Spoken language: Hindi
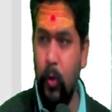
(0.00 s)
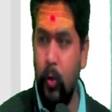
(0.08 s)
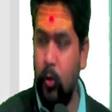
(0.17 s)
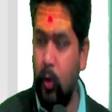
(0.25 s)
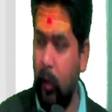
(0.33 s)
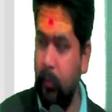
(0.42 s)

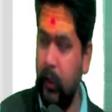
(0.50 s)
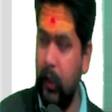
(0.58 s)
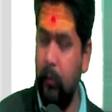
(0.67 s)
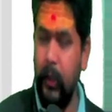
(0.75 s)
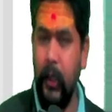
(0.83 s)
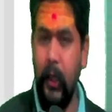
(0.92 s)
तो आपने कहा
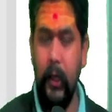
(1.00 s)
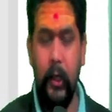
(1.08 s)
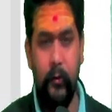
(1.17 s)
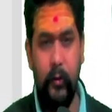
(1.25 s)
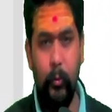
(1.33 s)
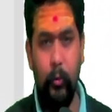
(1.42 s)
भैया एक
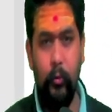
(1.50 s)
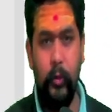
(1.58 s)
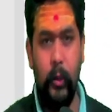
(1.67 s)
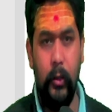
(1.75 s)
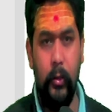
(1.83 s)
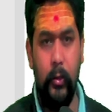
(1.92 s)
समोसा
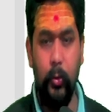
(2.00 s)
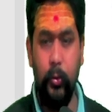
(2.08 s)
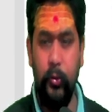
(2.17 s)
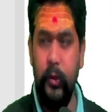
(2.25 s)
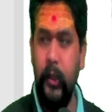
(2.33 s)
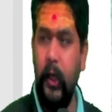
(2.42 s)
तो
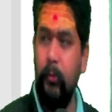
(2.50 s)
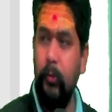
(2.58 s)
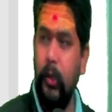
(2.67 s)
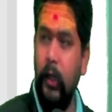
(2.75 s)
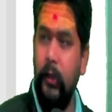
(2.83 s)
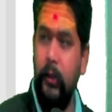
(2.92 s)
उसने आपको
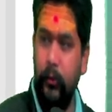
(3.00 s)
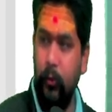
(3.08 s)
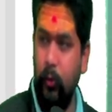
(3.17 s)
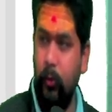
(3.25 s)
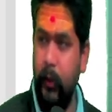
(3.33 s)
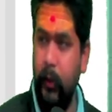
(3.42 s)
कहा दस
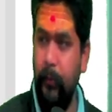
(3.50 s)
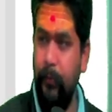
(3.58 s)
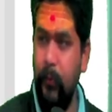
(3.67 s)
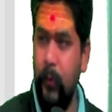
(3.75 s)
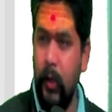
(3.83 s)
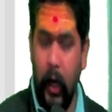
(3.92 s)
रुपया
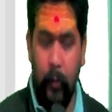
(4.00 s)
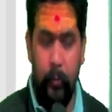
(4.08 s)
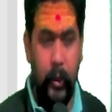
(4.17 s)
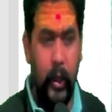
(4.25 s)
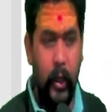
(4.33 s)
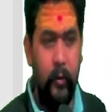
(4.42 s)
आपने
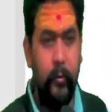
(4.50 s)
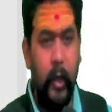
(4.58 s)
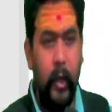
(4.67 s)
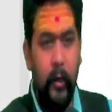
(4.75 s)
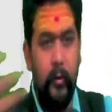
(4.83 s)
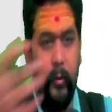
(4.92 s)
कहा
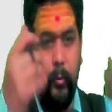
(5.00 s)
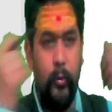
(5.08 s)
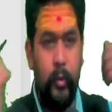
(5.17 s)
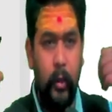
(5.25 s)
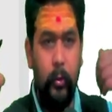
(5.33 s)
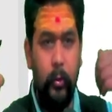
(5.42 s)
सारा समोसा
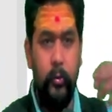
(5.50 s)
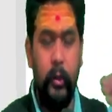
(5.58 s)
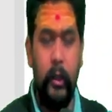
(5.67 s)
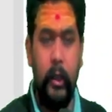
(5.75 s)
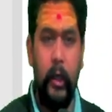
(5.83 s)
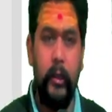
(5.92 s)
उसने
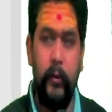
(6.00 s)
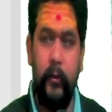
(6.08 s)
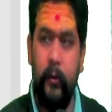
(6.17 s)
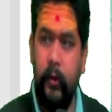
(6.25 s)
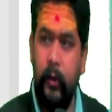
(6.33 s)
कहा दस हज़ार